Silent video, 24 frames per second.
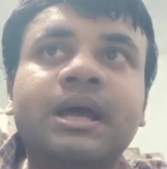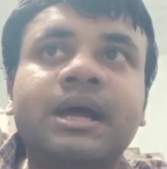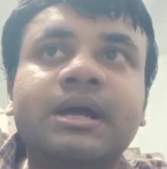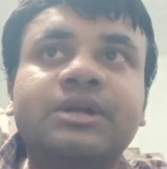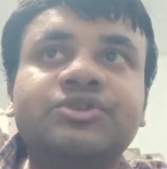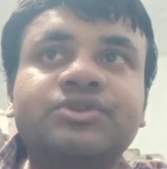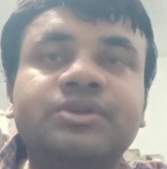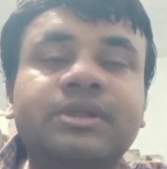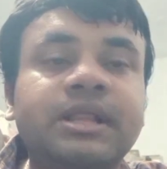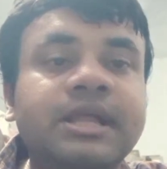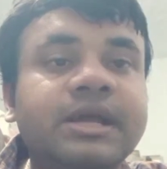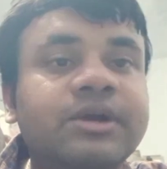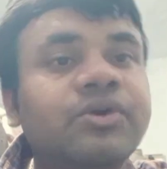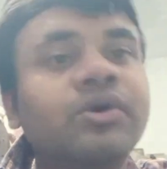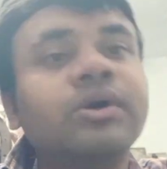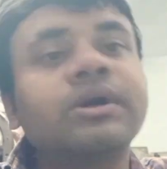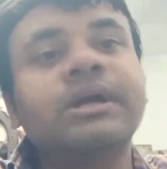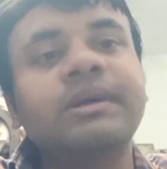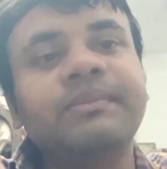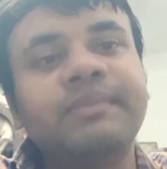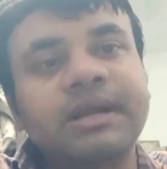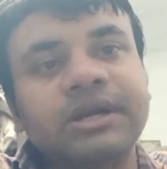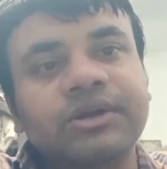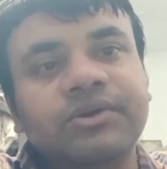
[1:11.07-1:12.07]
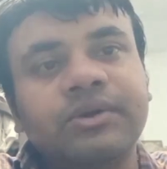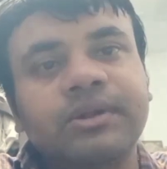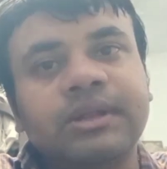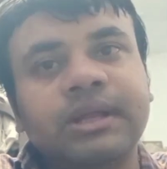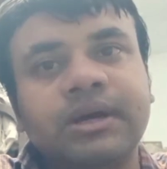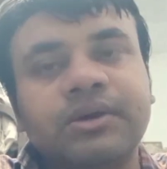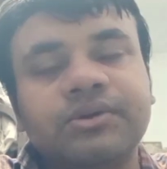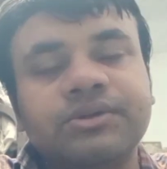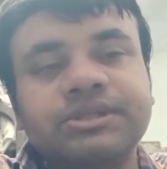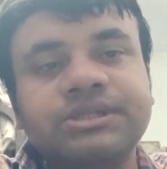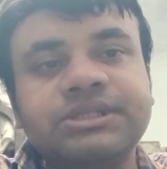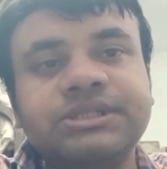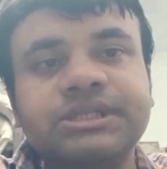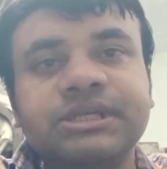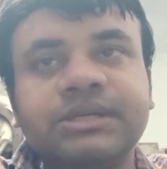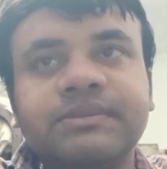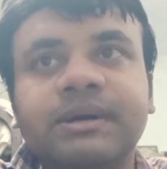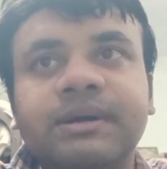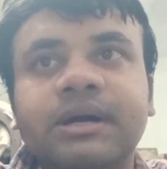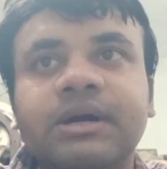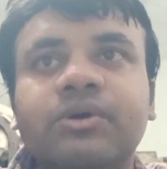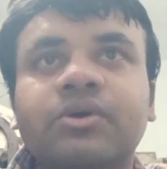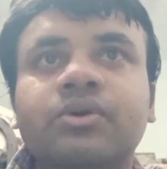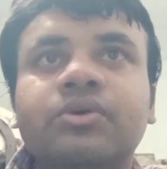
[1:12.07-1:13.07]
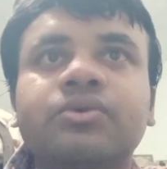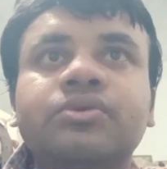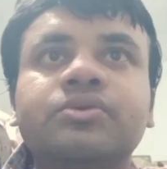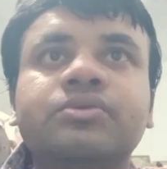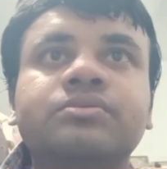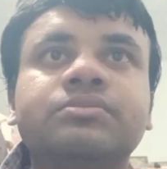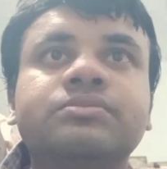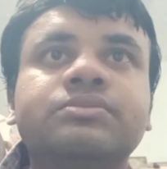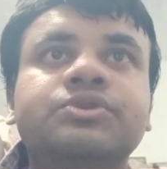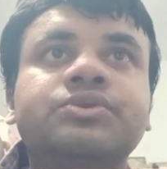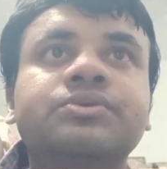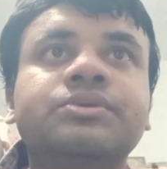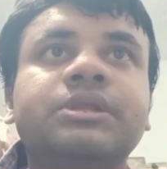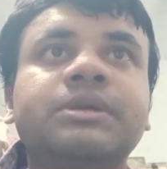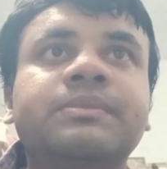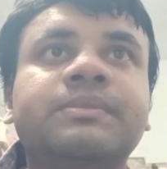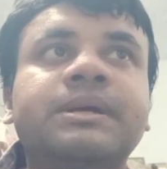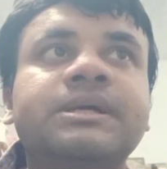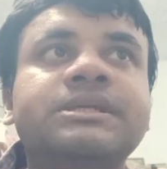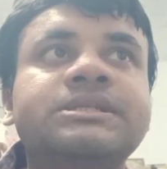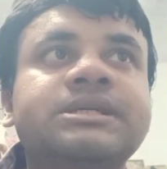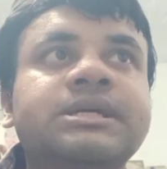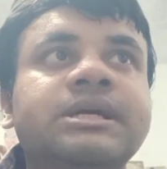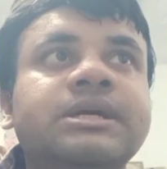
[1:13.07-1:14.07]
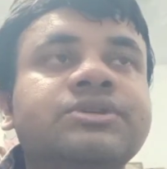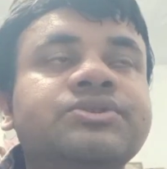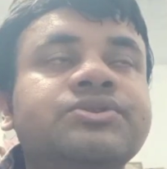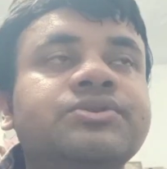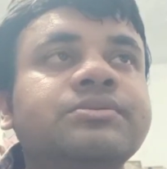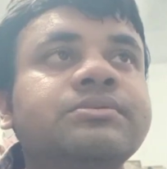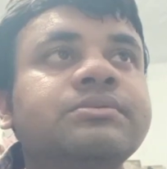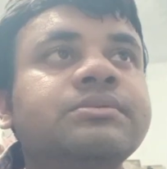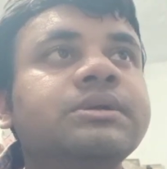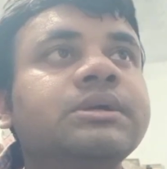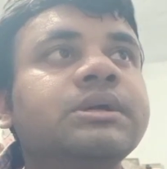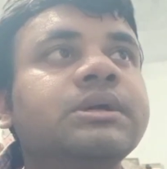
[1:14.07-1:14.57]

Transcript: একজন লেখককে ব্যান্ড করে দেওয়া হচ্ছে বা কখনো শুনতে পাই যে একজন